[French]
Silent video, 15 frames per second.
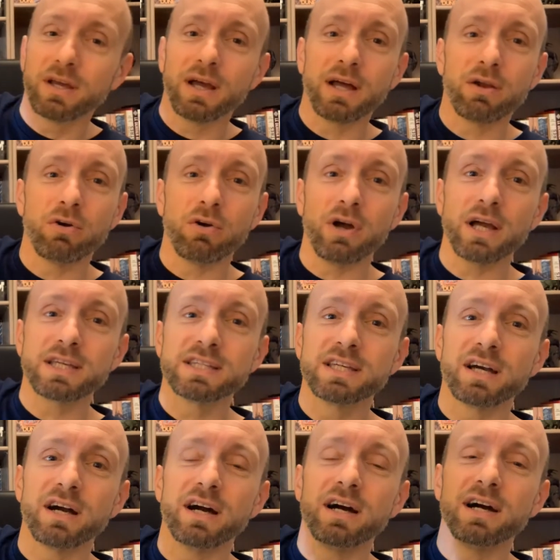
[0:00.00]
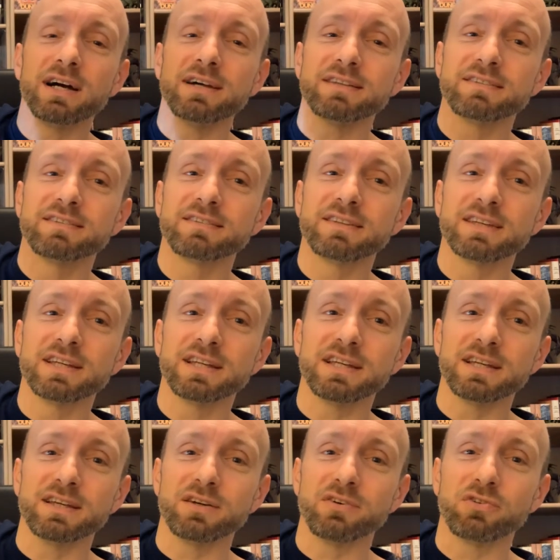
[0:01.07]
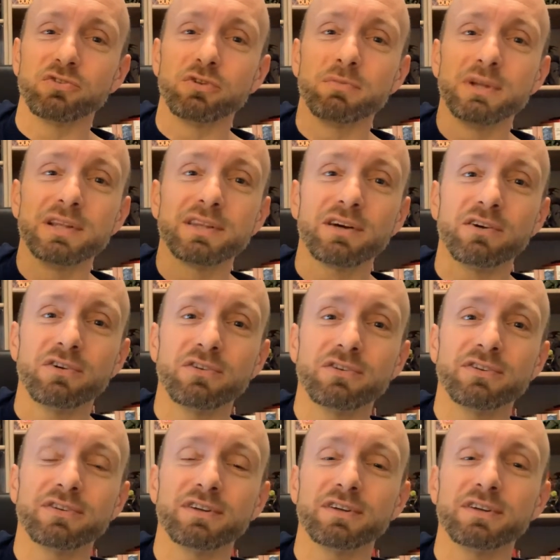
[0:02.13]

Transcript: Alors, Akira, c'est en 2030,